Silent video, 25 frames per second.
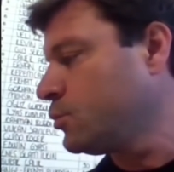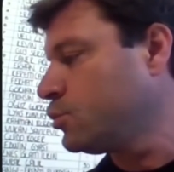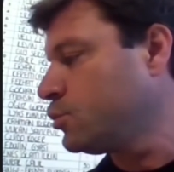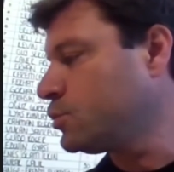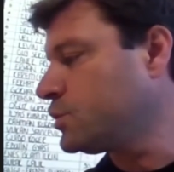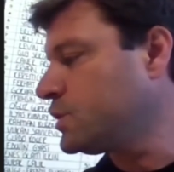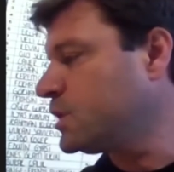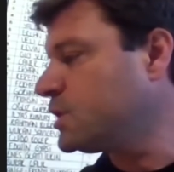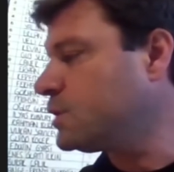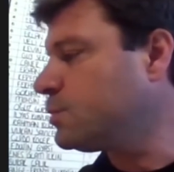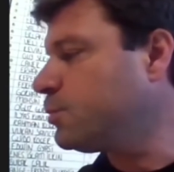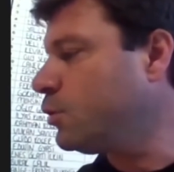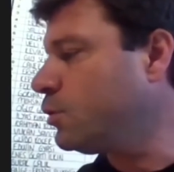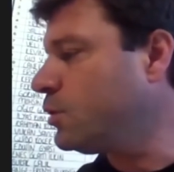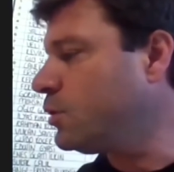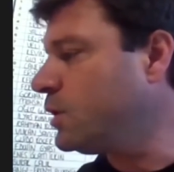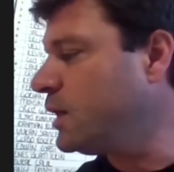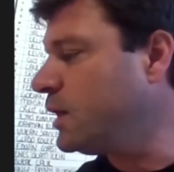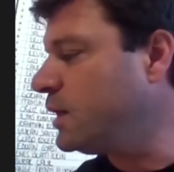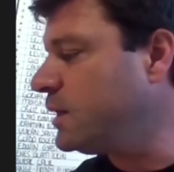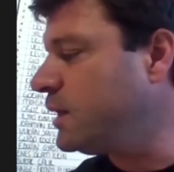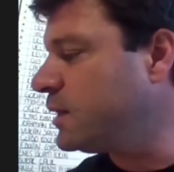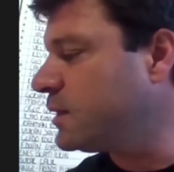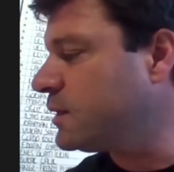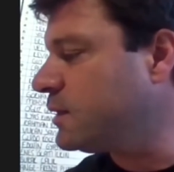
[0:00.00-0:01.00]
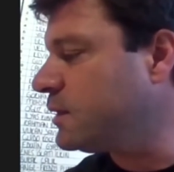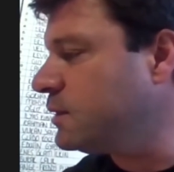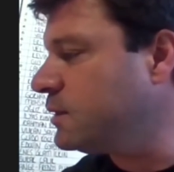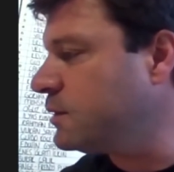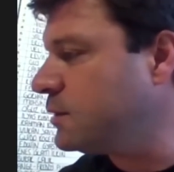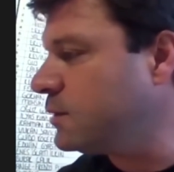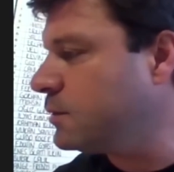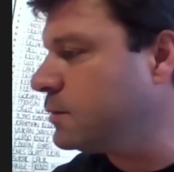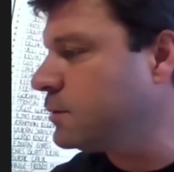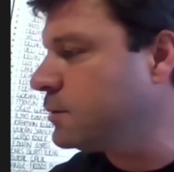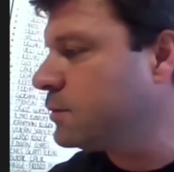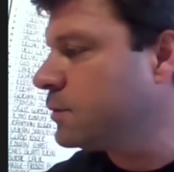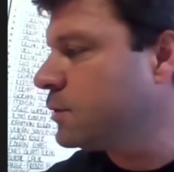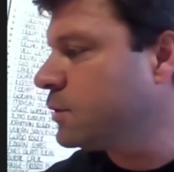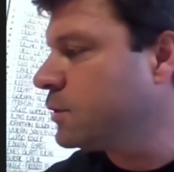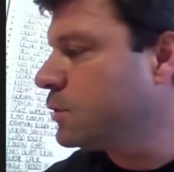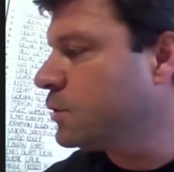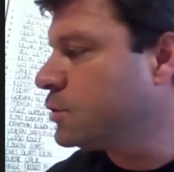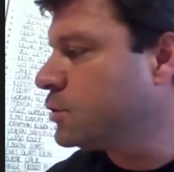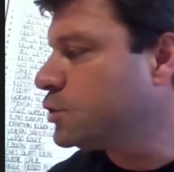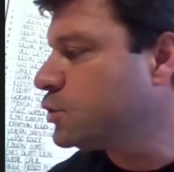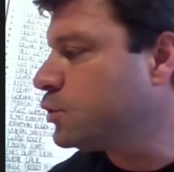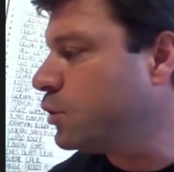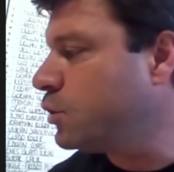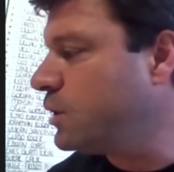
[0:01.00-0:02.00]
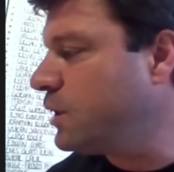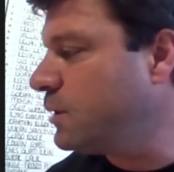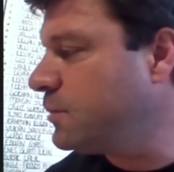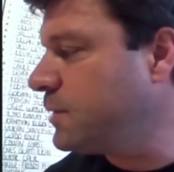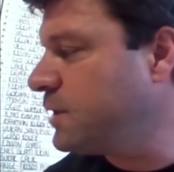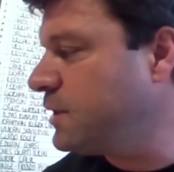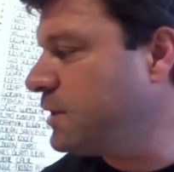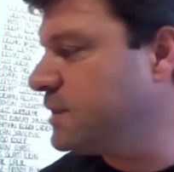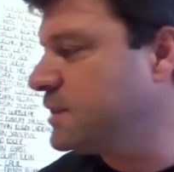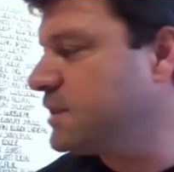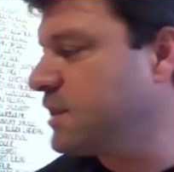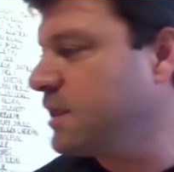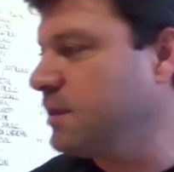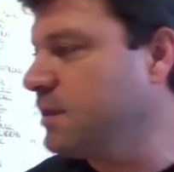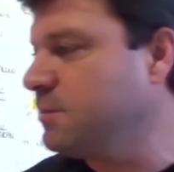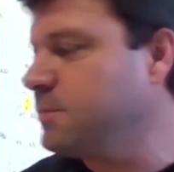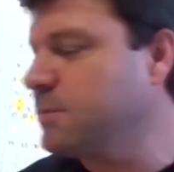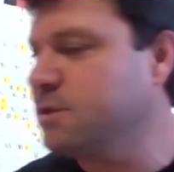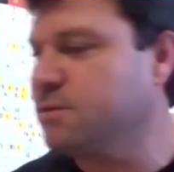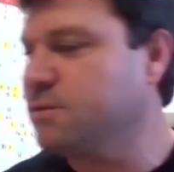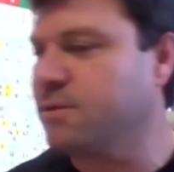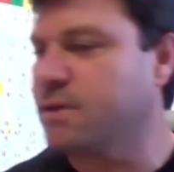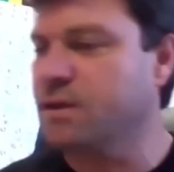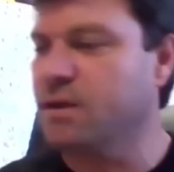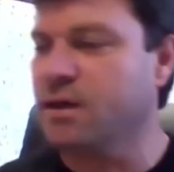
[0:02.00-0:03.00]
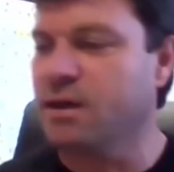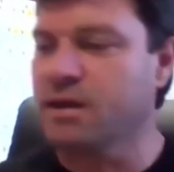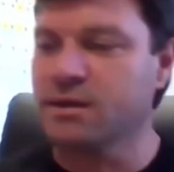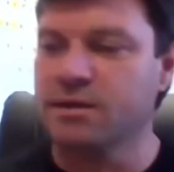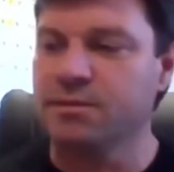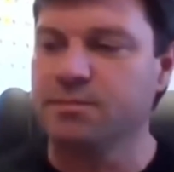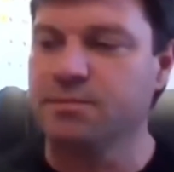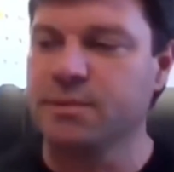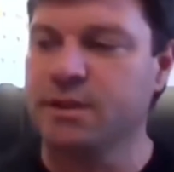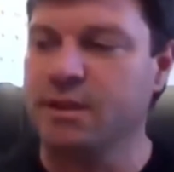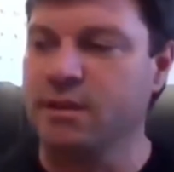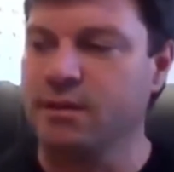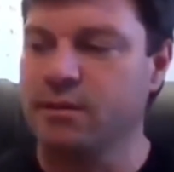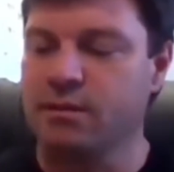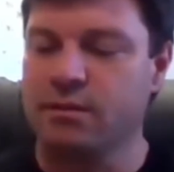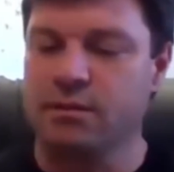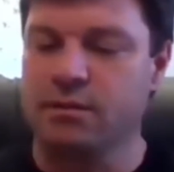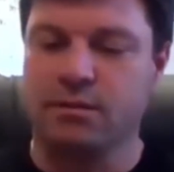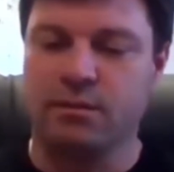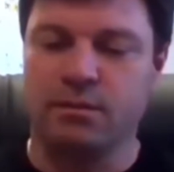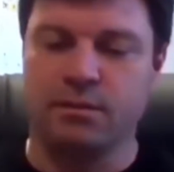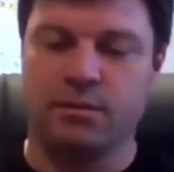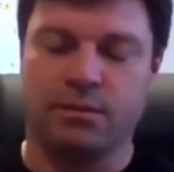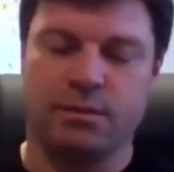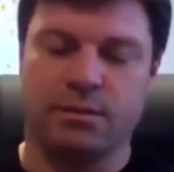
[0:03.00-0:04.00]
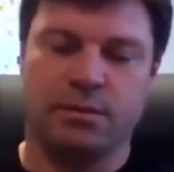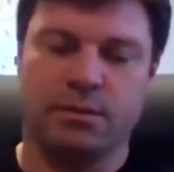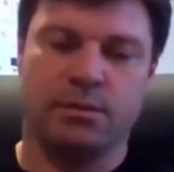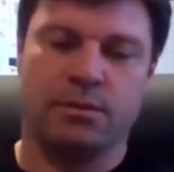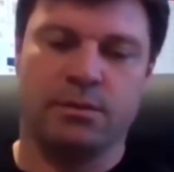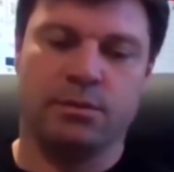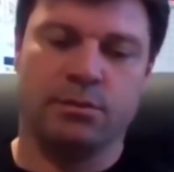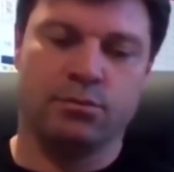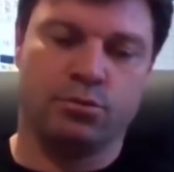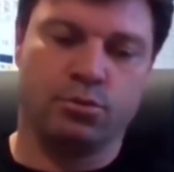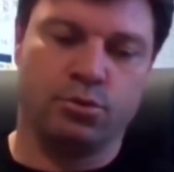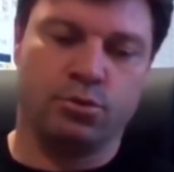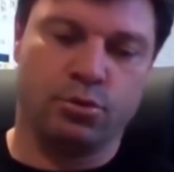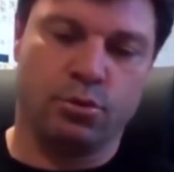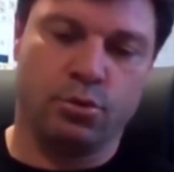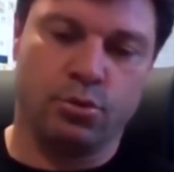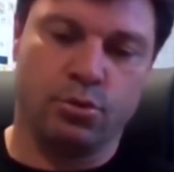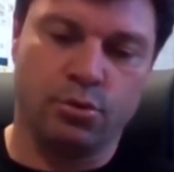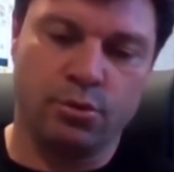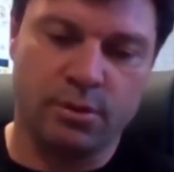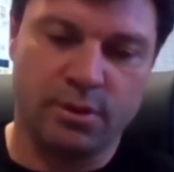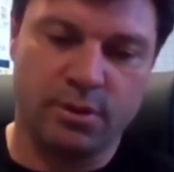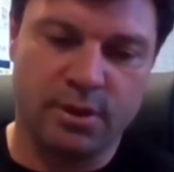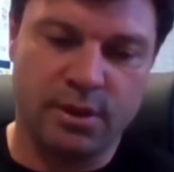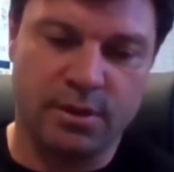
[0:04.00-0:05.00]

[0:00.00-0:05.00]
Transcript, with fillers: Bursa Spor'la alakalı şöyle bir şeyimiz var. Aklımda e, duruyor.